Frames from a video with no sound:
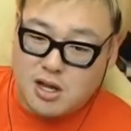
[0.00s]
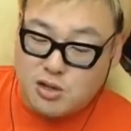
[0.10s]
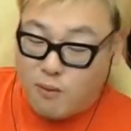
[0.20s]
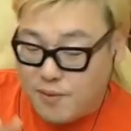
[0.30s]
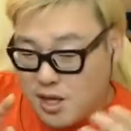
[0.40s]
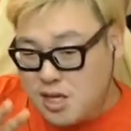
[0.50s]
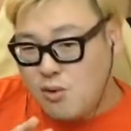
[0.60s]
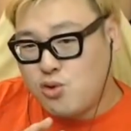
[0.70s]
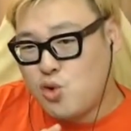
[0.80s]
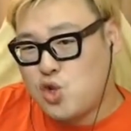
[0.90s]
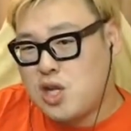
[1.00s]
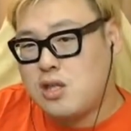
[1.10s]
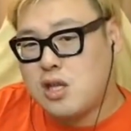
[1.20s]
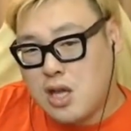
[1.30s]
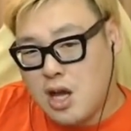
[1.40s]
どんないいことをし
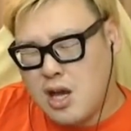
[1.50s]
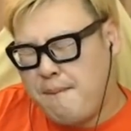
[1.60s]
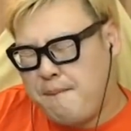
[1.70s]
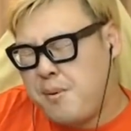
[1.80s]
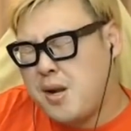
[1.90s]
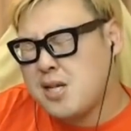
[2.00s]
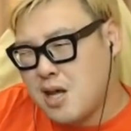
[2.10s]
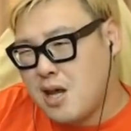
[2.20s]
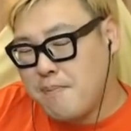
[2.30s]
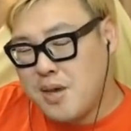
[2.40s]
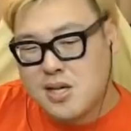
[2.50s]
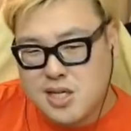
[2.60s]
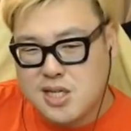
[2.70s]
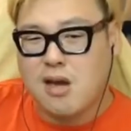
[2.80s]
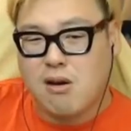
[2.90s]
たってさ、やっぱりさ、
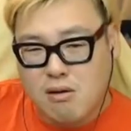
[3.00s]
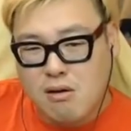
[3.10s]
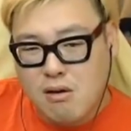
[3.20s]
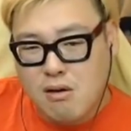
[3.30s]
メッキだよ。